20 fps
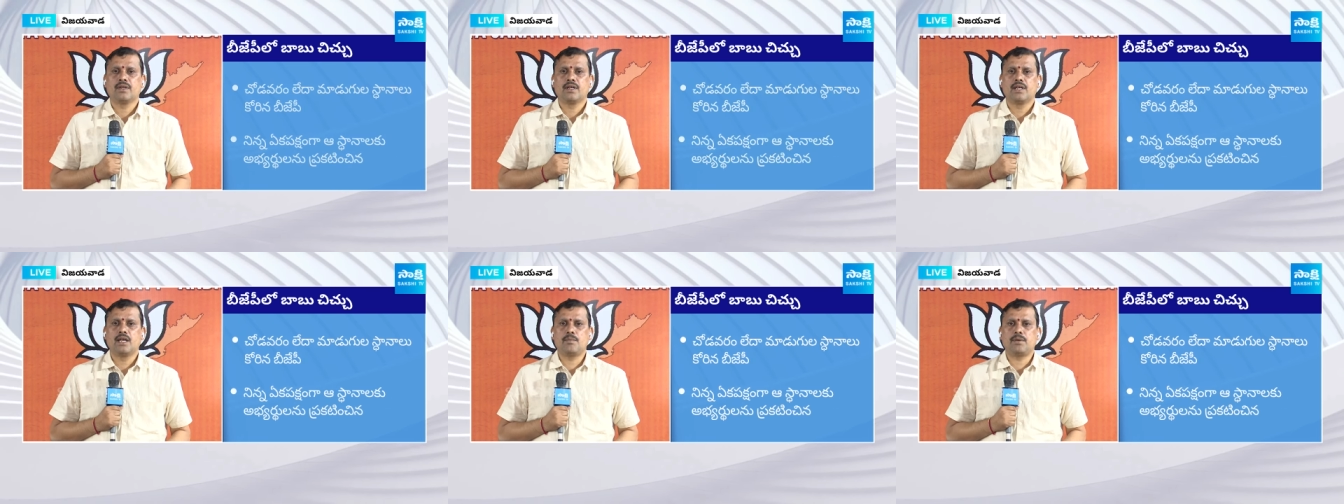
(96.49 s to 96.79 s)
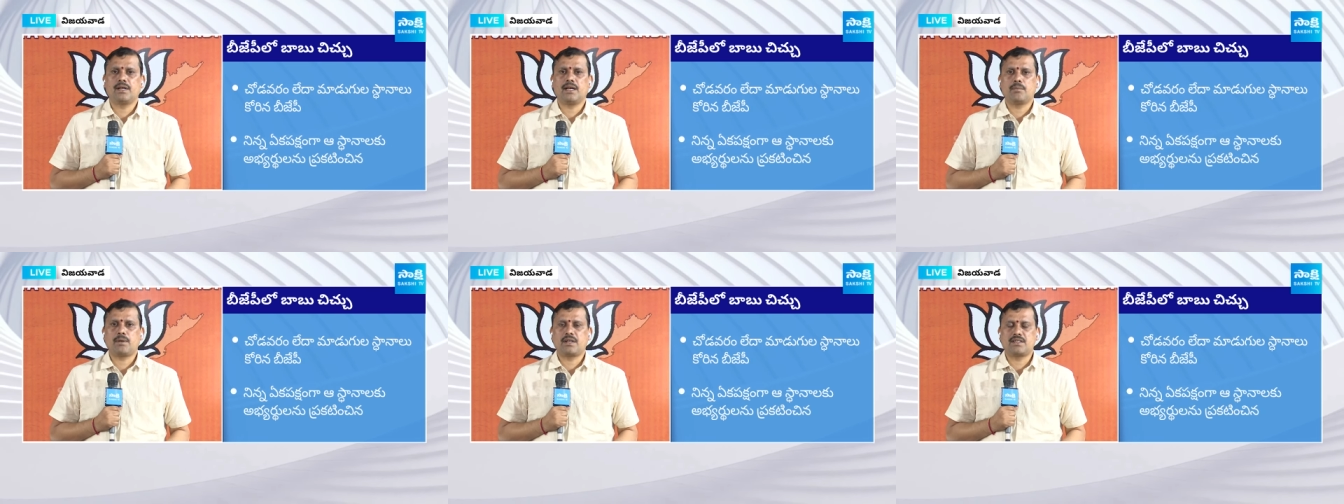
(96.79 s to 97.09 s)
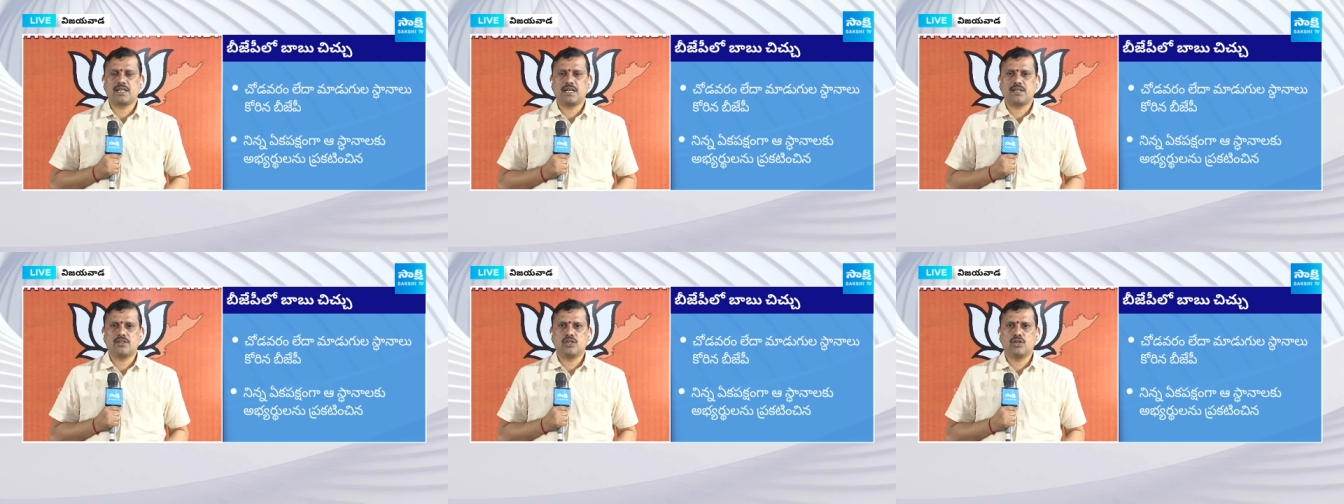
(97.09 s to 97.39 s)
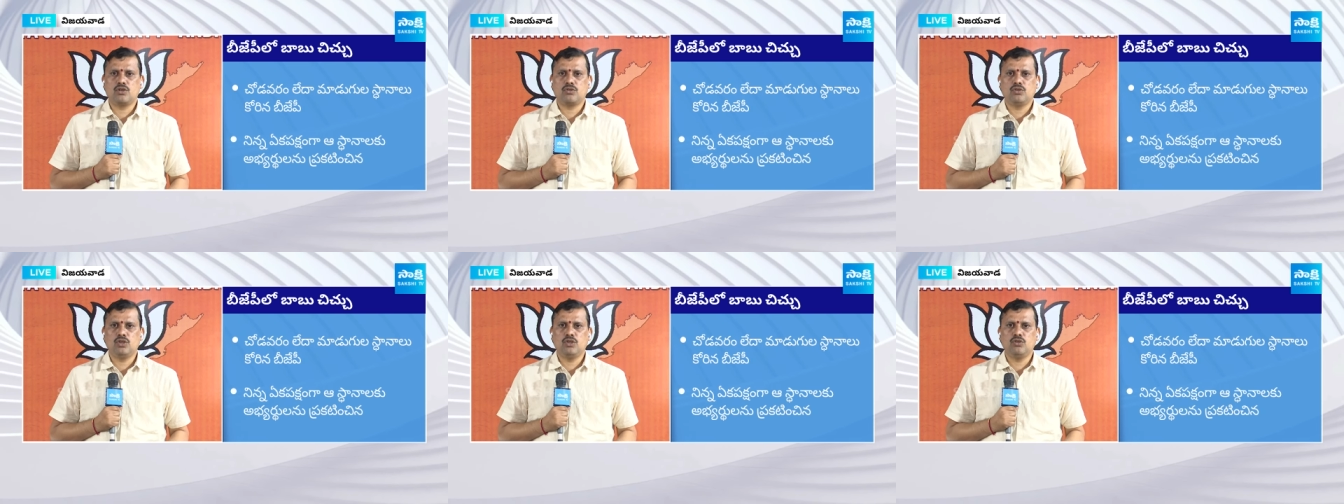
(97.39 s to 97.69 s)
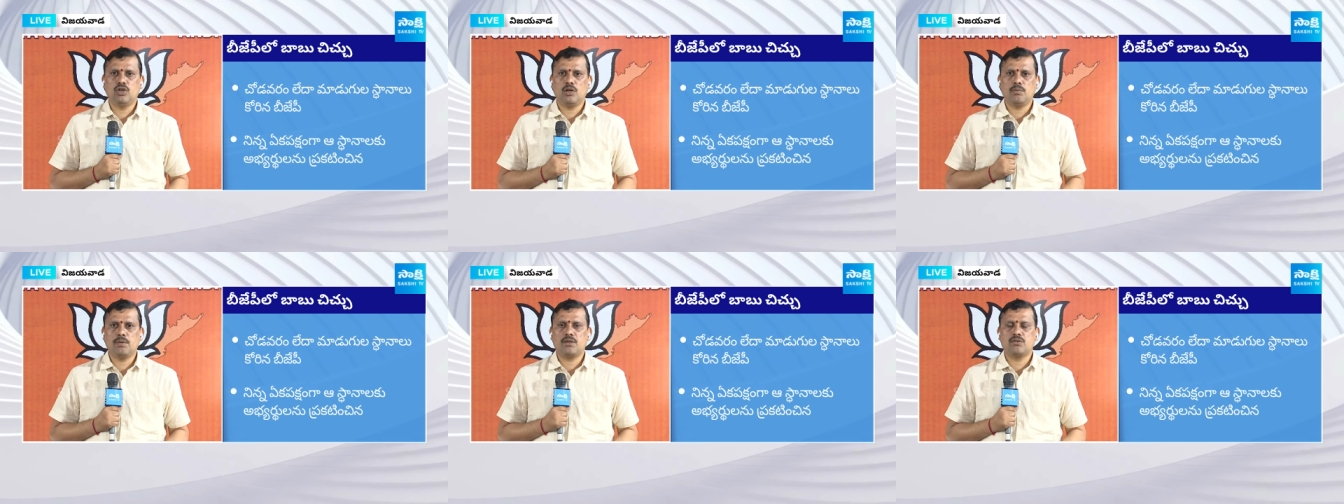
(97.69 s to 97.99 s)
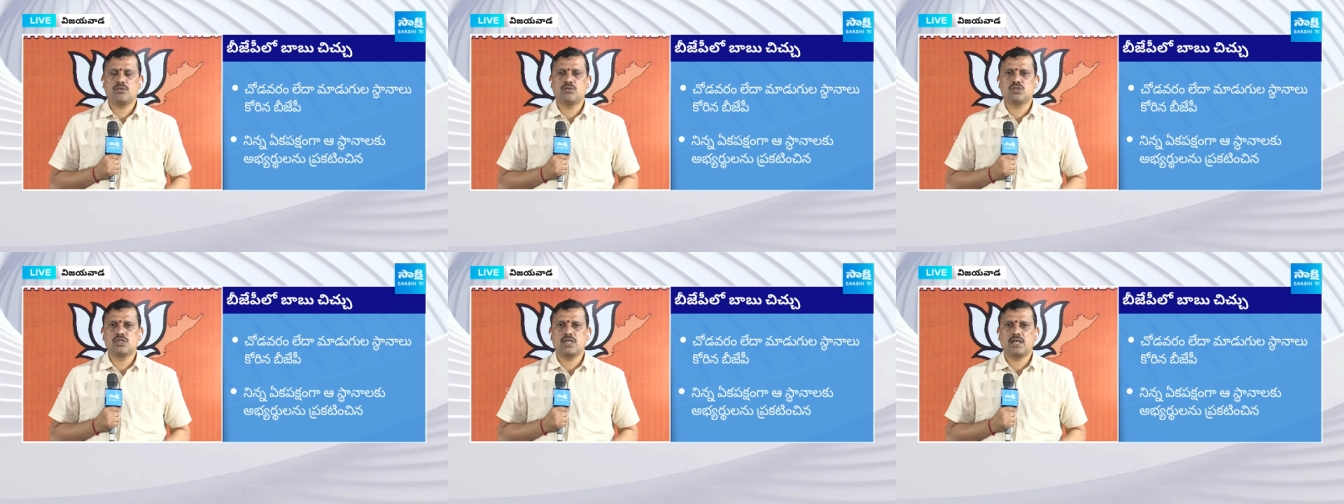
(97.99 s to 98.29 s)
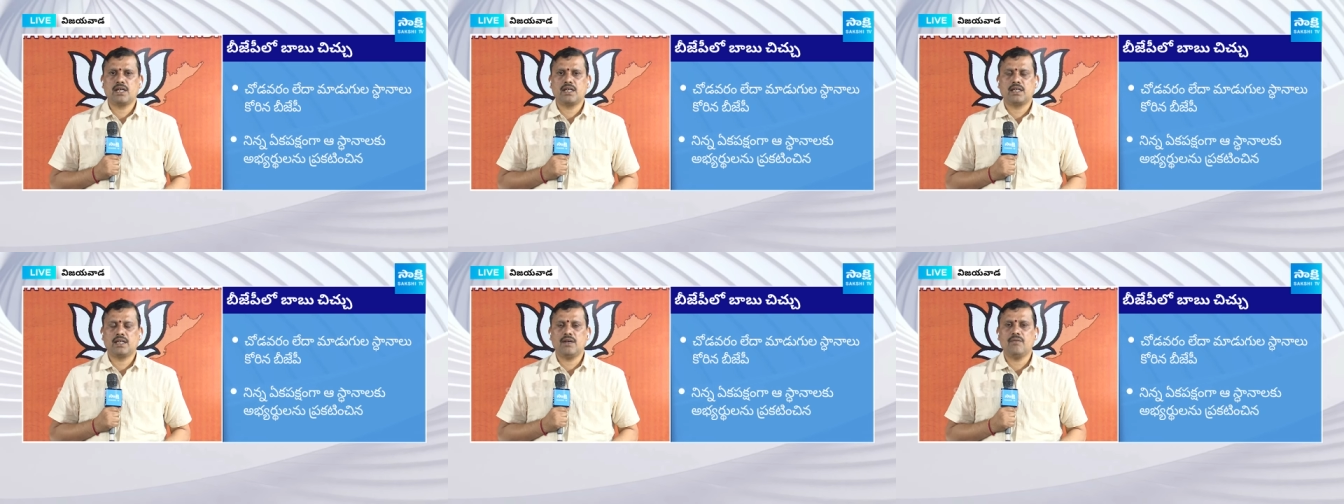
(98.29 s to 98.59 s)
ఇప్పటికే ప్రచారం జరుగుతుంది ఇందులో మనం చూస్తే
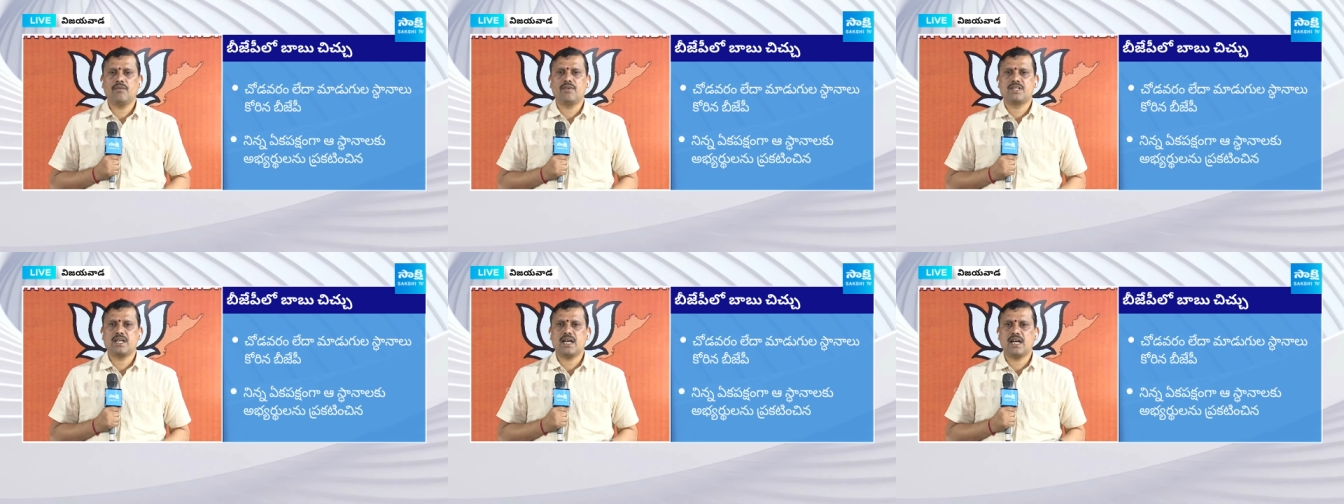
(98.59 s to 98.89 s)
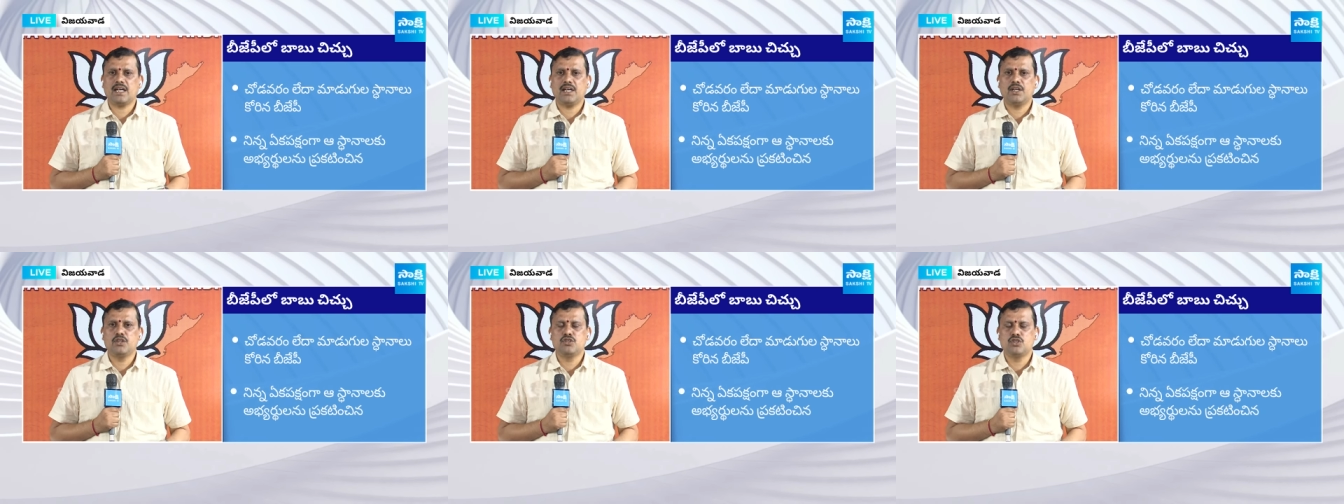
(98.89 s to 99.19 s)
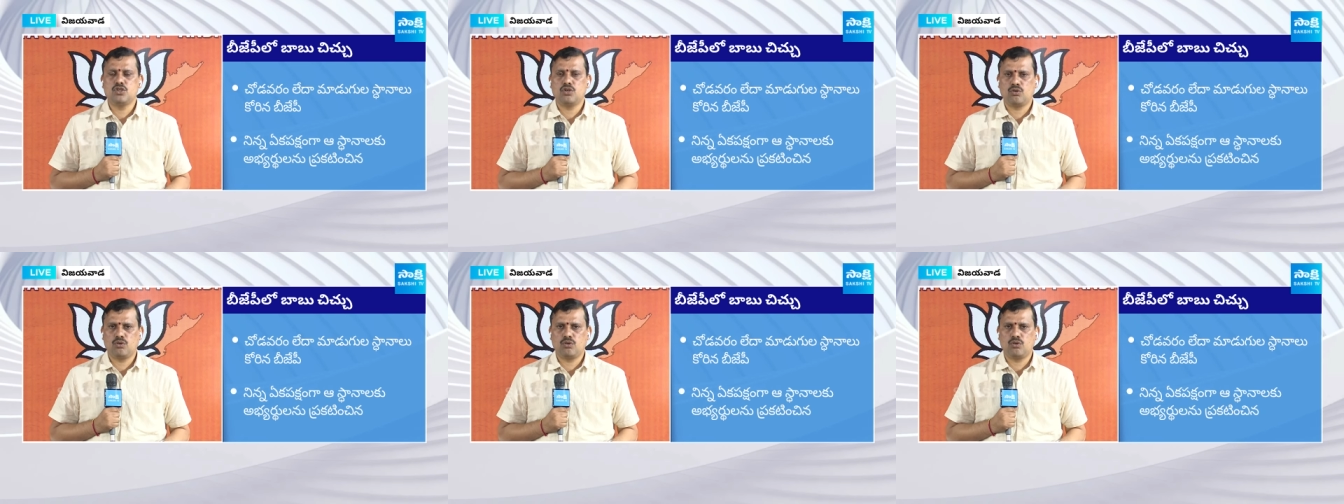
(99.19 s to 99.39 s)
కనుక విశాఖ నుంచి